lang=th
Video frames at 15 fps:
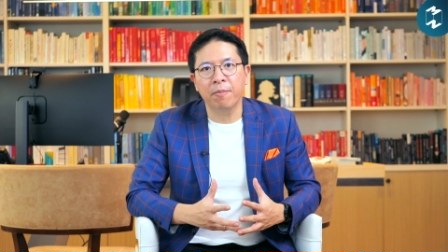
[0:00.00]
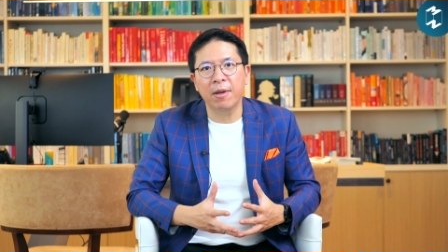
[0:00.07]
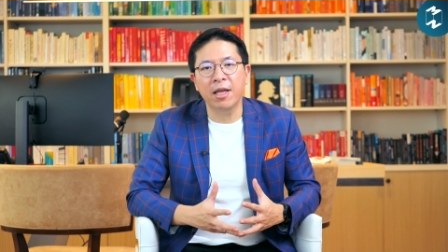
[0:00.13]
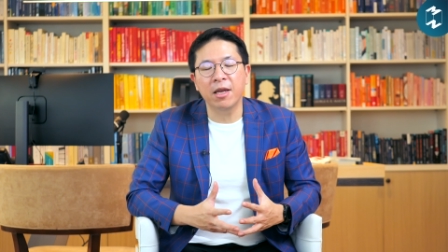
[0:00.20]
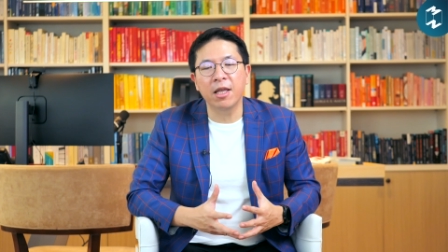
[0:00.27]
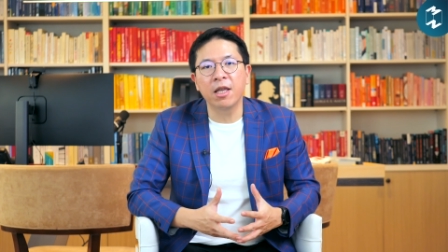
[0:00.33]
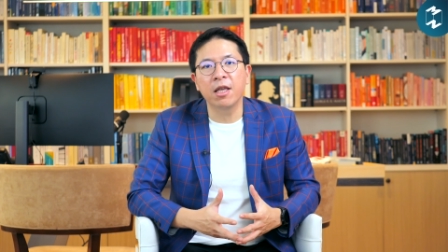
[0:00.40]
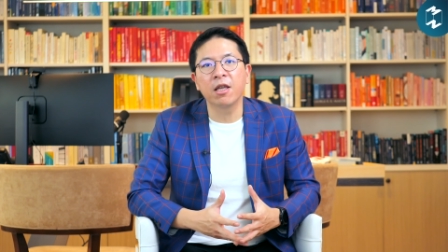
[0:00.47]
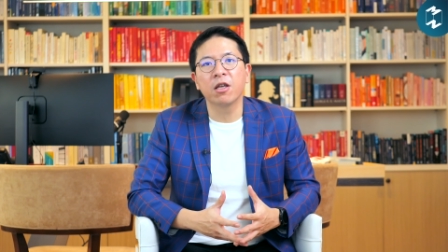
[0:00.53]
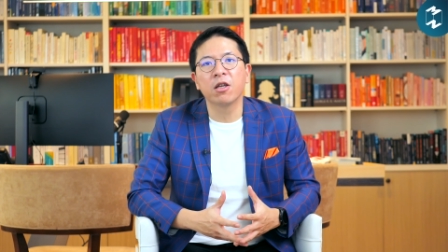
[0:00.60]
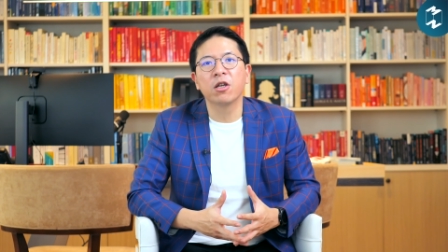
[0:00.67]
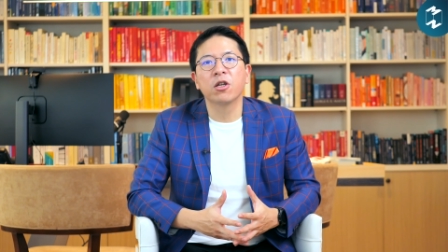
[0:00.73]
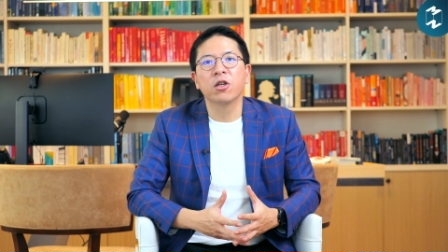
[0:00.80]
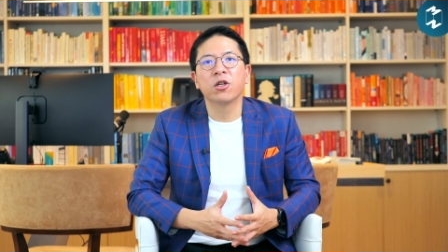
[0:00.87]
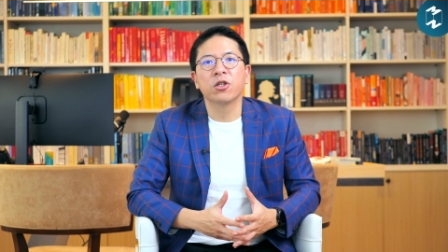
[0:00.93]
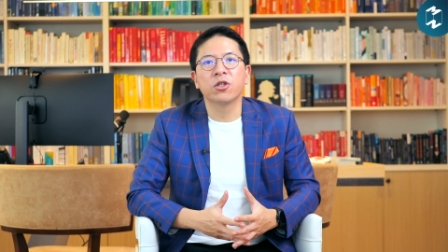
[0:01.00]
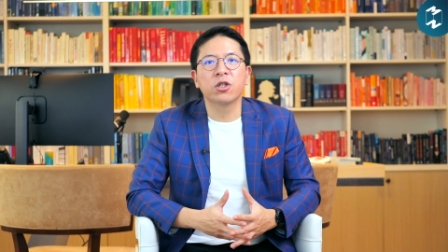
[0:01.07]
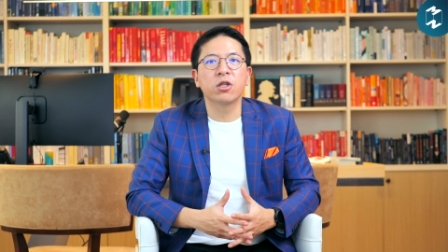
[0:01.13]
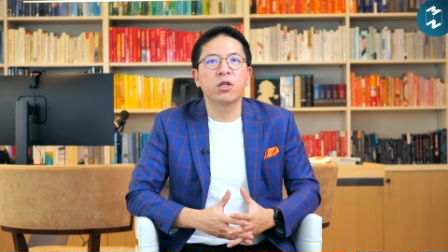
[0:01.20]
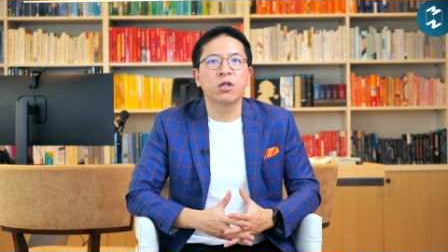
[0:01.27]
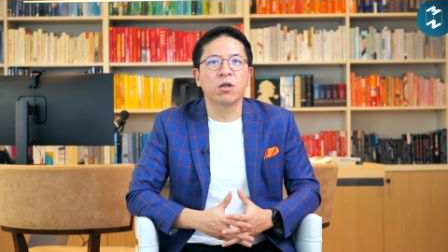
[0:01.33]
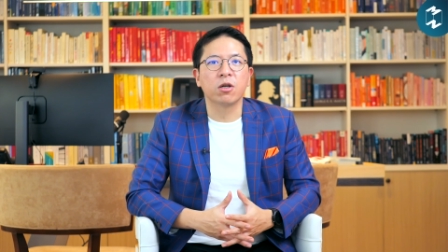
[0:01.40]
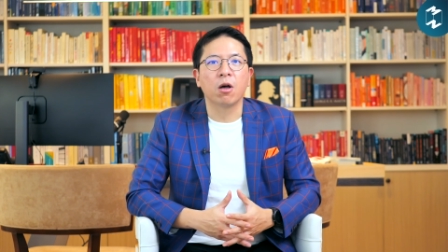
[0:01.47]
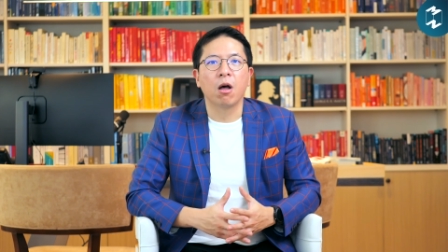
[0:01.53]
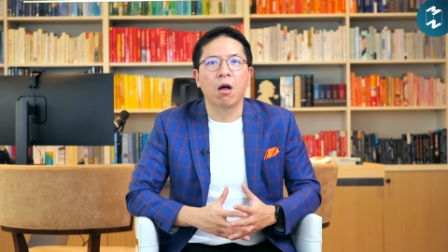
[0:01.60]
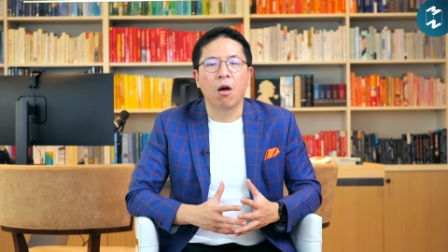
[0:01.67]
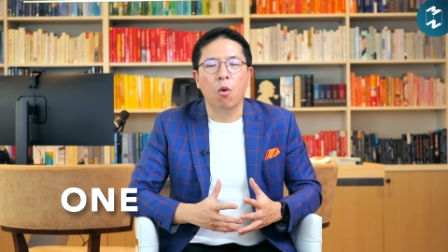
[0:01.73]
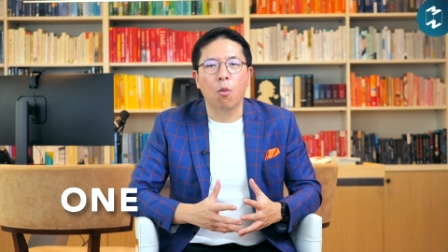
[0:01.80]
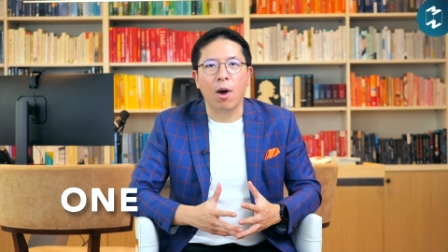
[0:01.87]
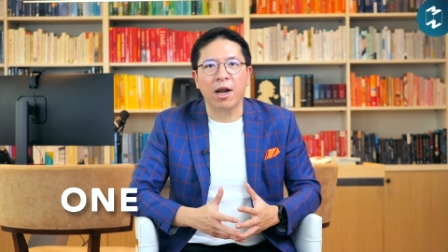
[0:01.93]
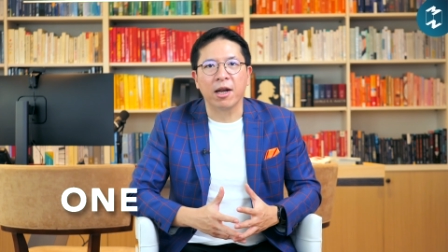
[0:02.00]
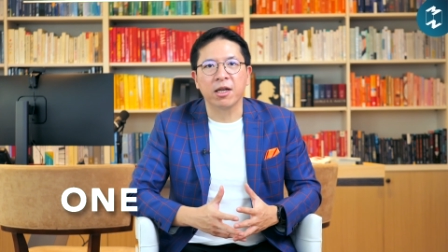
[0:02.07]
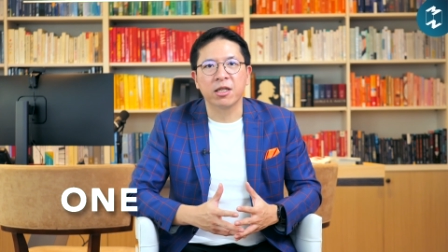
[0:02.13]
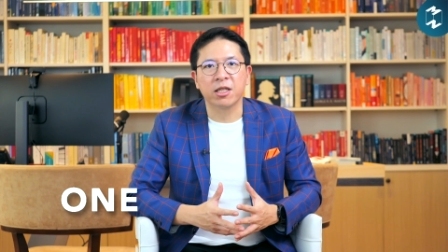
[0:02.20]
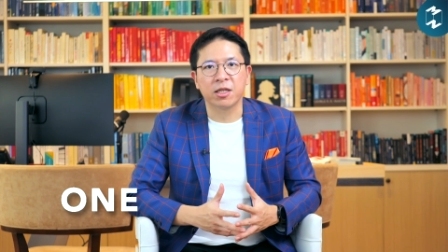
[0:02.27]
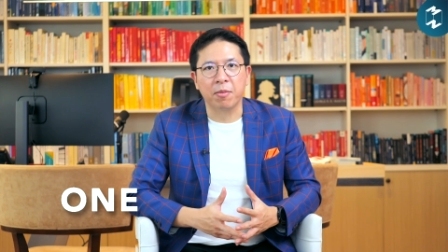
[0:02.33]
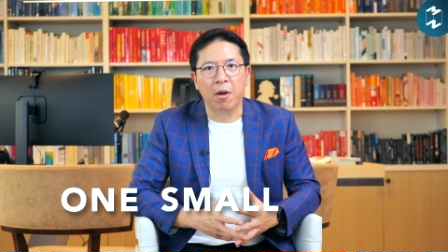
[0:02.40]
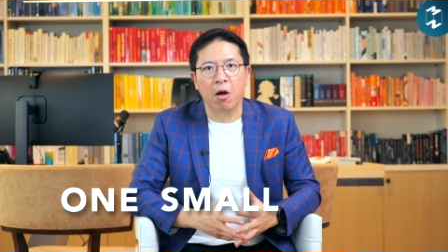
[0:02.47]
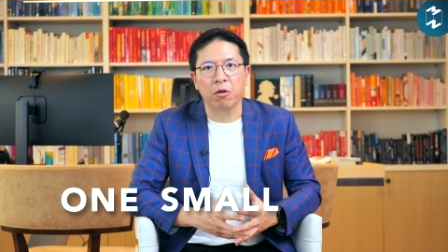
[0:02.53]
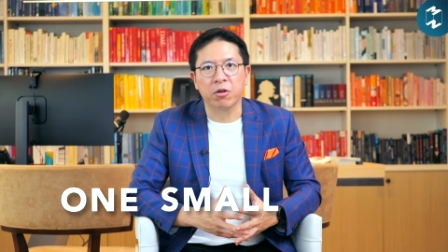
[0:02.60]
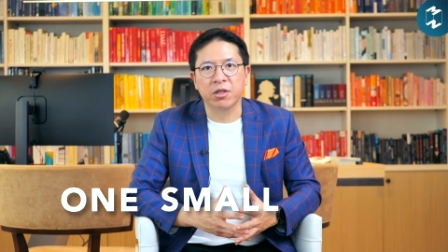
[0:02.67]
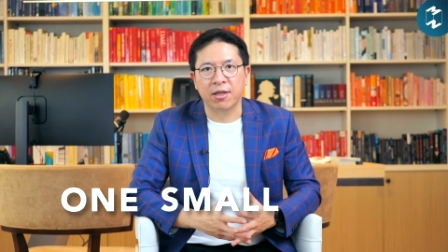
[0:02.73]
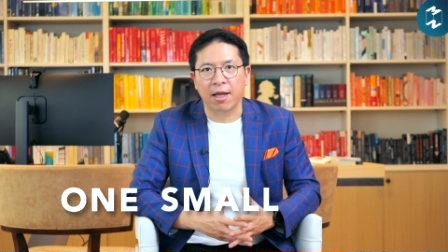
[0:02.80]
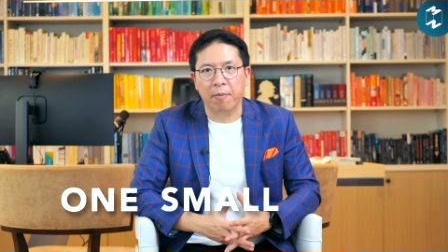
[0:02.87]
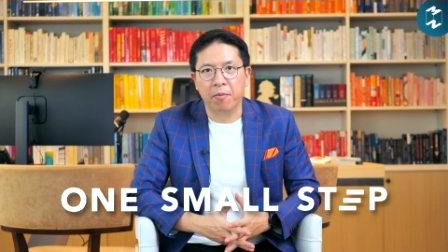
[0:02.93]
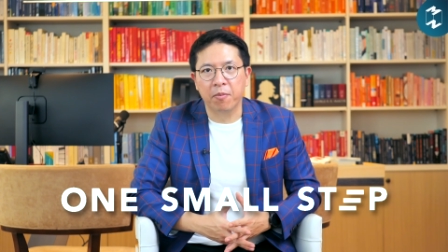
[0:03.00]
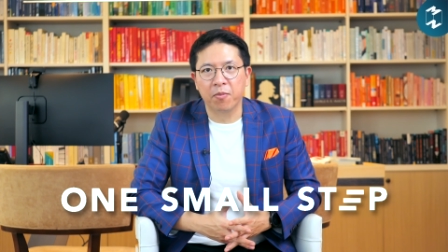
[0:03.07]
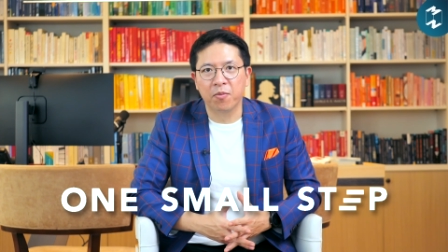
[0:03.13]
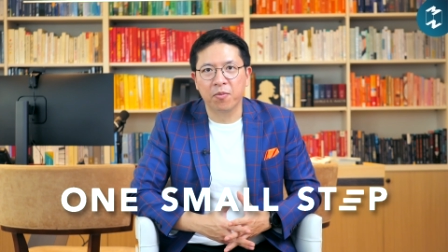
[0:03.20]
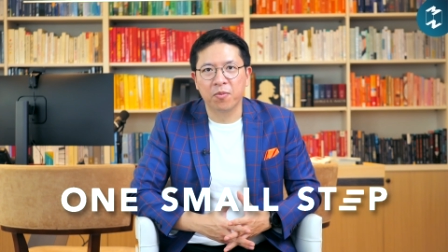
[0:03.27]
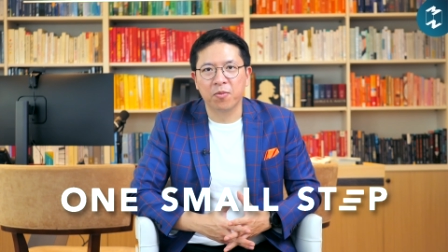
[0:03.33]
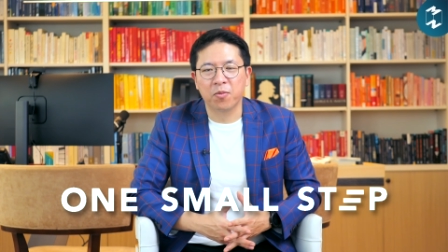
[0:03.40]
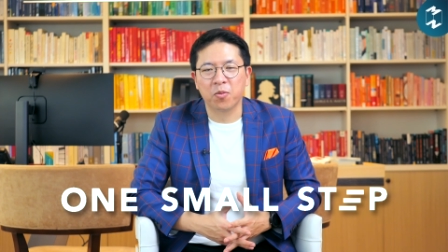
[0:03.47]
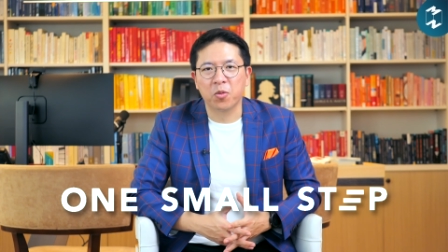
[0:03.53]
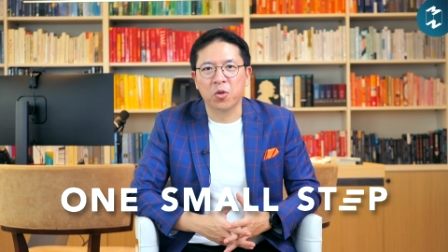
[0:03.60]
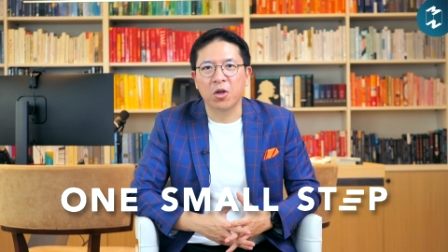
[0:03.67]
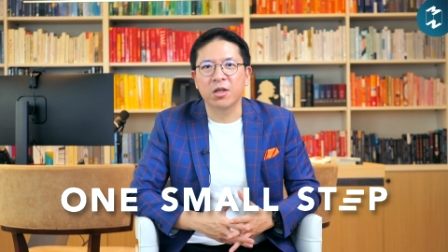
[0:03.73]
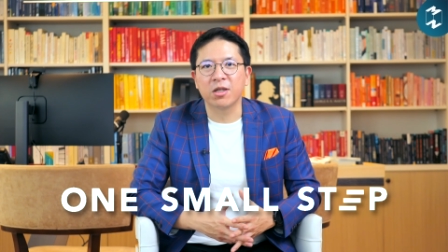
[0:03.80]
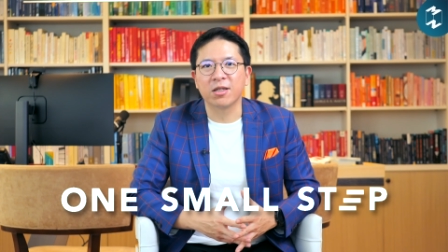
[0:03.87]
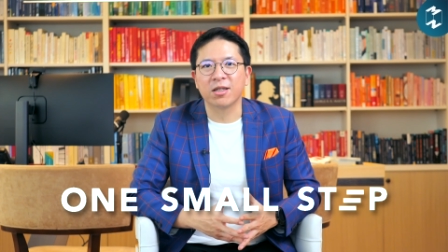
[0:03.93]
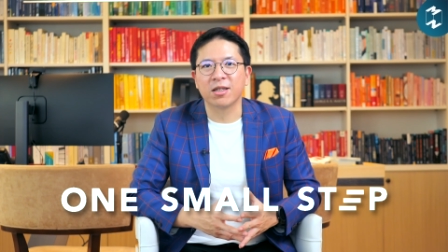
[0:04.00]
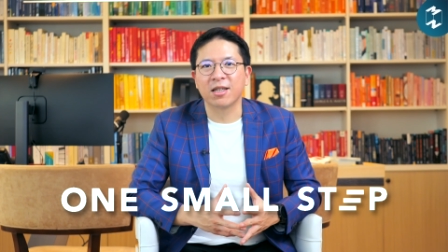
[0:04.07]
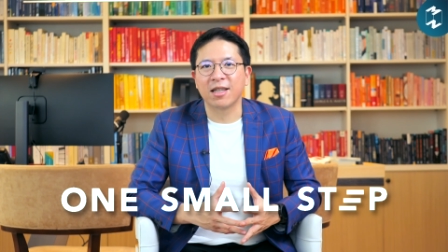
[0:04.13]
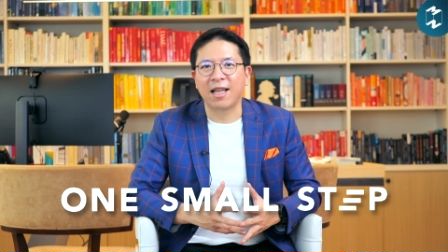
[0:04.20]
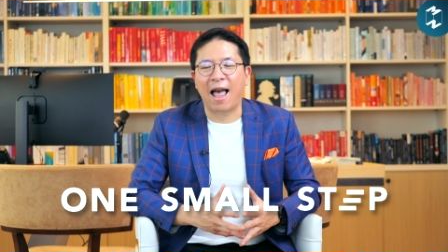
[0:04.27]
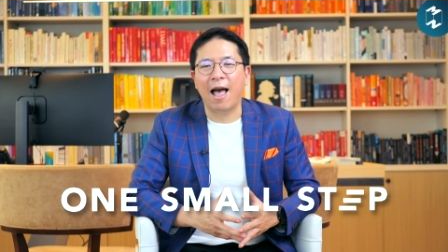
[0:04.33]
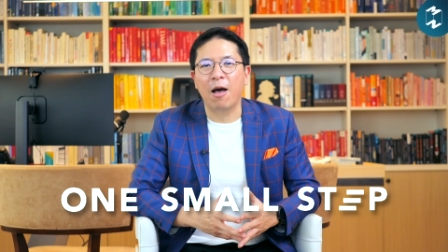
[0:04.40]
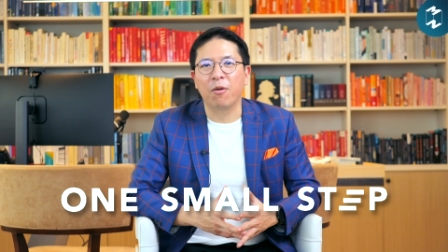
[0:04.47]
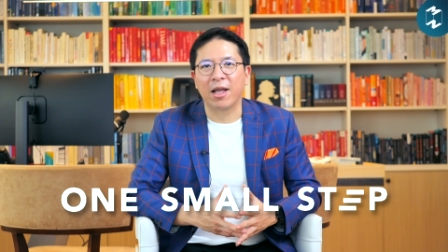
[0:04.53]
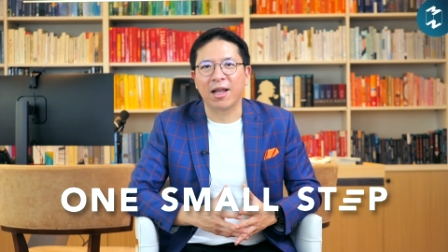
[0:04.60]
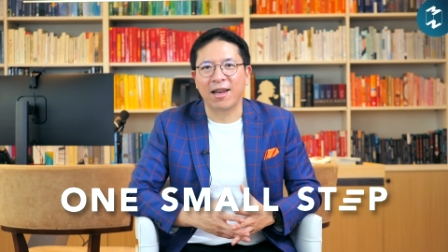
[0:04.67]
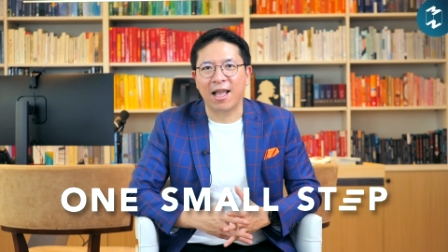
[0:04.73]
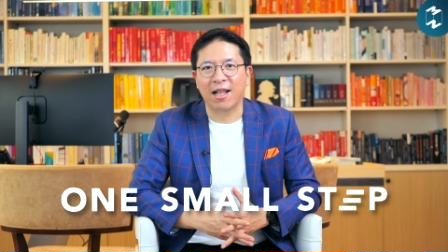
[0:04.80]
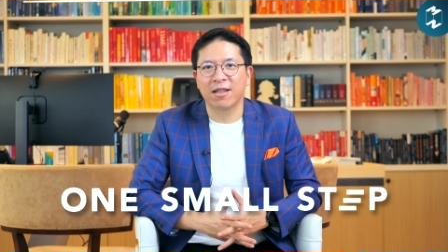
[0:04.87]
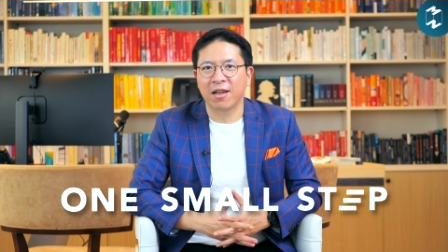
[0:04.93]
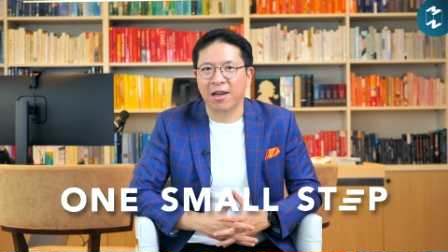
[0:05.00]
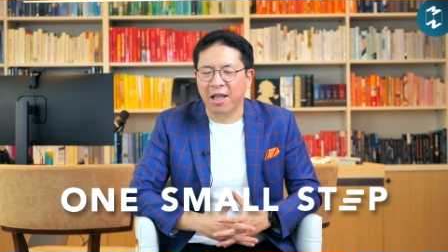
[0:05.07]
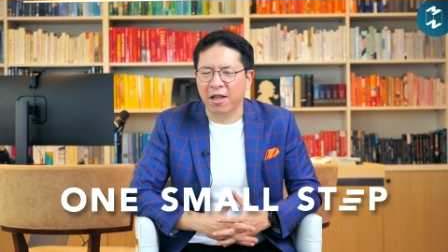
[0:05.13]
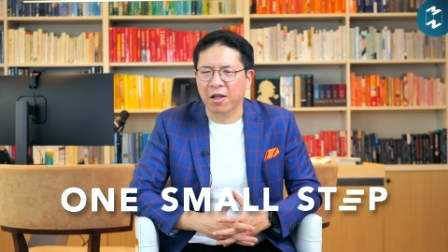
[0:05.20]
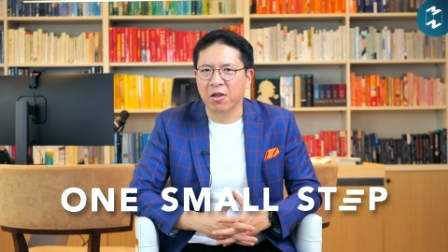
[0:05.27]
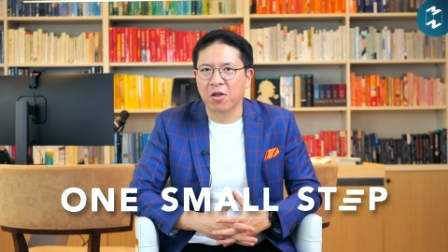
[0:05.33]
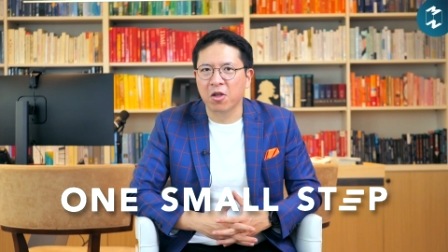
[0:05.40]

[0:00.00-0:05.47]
ปีนี้ชื่อ One Small Step ก็คือก้าวเล็กๆนั่นเอง